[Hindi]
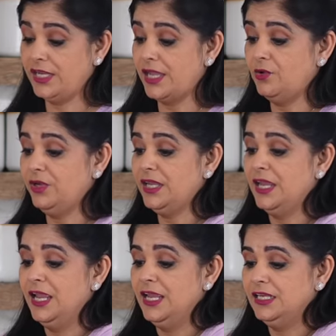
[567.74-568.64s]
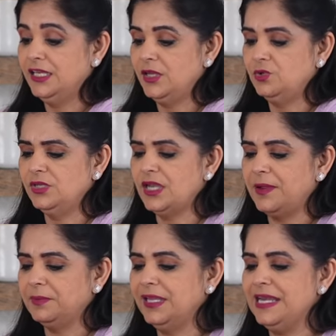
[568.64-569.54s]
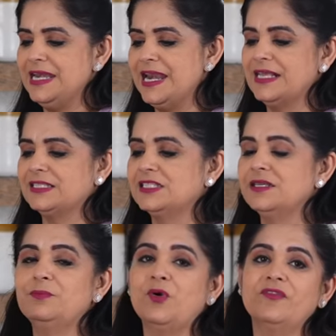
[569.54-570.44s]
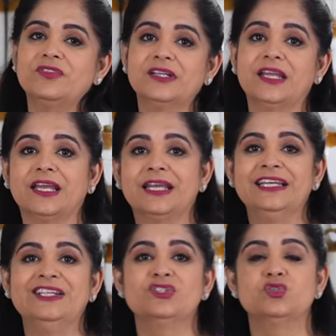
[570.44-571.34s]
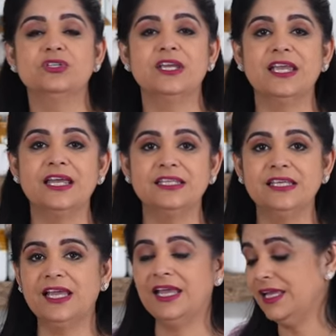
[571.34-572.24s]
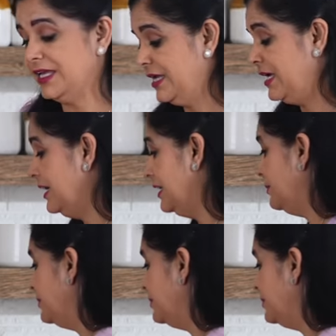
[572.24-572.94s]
ये क्या हुई ये हुई आपकी नेक्स्ट टिप ऑफ द डे जो ये कहती है कि